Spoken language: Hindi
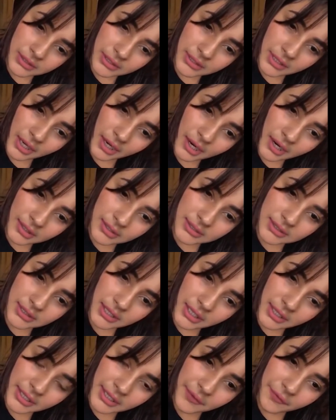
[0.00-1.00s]
हार्ट
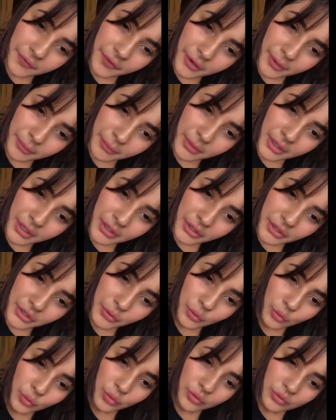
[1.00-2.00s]
आर डिफेमिंग
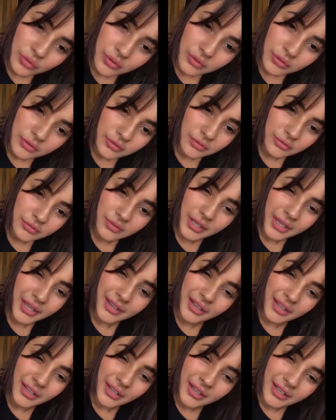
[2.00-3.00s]
यू नहीं
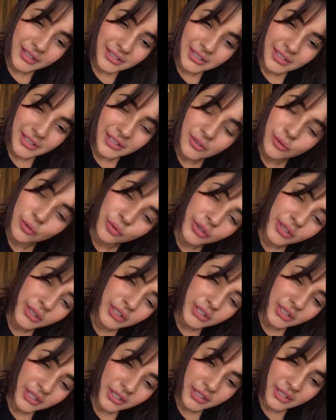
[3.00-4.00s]
नहीं ऐसे कोई
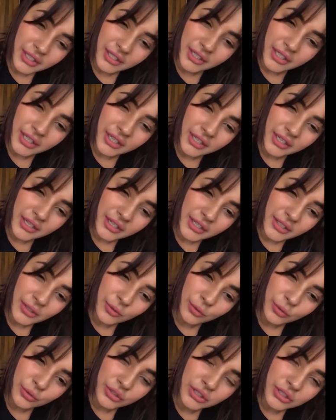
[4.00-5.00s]
चक्कर नहीं करने
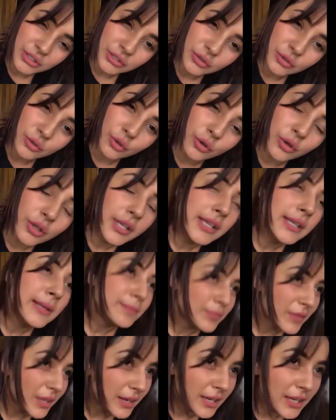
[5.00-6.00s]
दो जिसको
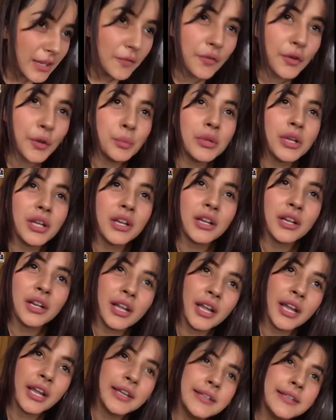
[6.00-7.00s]
डिफेम करना
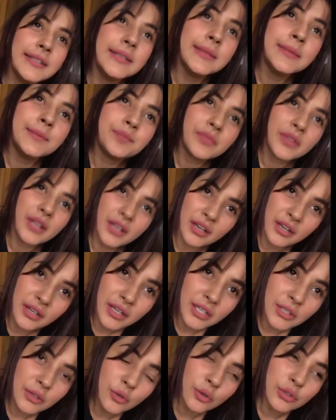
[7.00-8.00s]
है
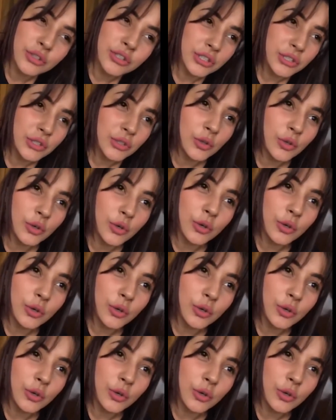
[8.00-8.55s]
करने दो जिसको